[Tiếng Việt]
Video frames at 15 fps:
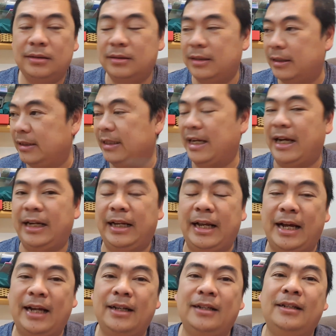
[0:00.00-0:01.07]
Thành ra
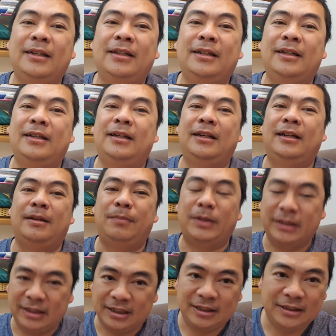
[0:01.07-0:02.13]
là à,
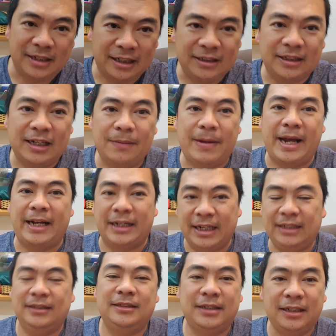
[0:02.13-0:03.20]
mình hướng dẫn cho các bạn
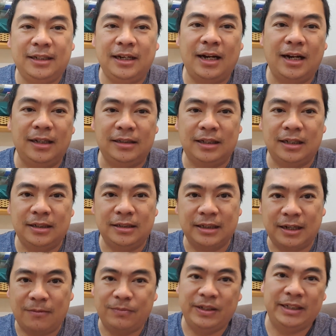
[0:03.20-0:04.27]
cách sinh lời từ cái
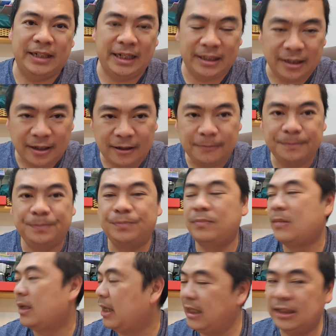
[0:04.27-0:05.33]
đồng Renec đó,
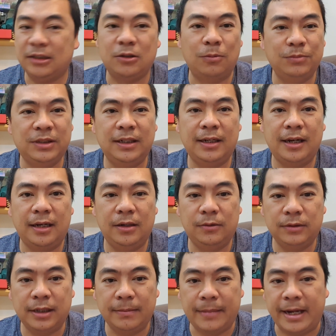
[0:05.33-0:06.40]
ít cũng sinh lời
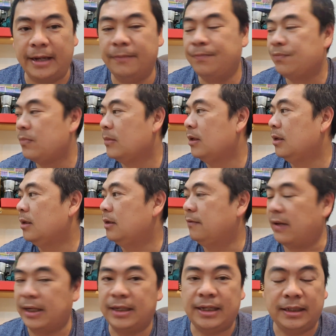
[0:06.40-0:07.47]
luôn các bạn.
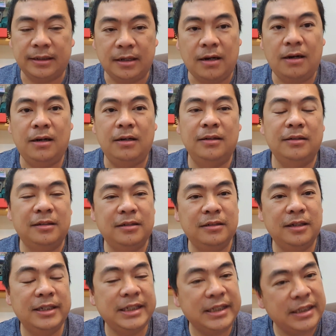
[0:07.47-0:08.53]
Và cái cách đó
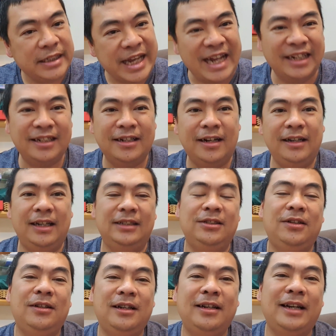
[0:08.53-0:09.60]
nó y chang như gửi lãi
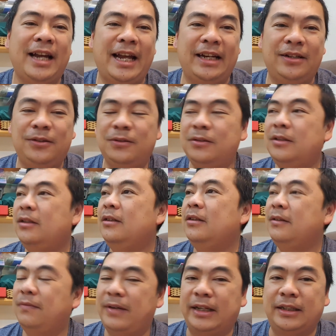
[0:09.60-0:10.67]
suất ngân hàng luôn,
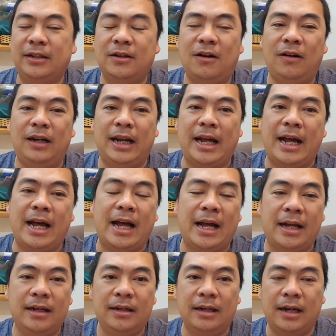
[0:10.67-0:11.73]
và nó gọi là
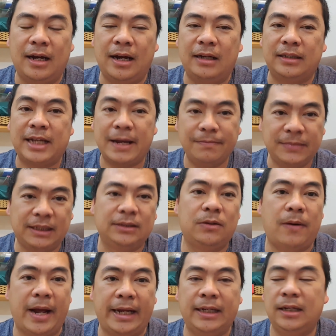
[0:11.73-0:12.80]
à, thêm thanh
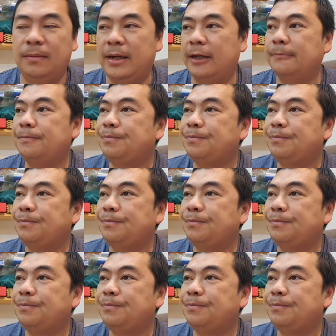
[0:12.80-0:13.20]
khoản các bạn.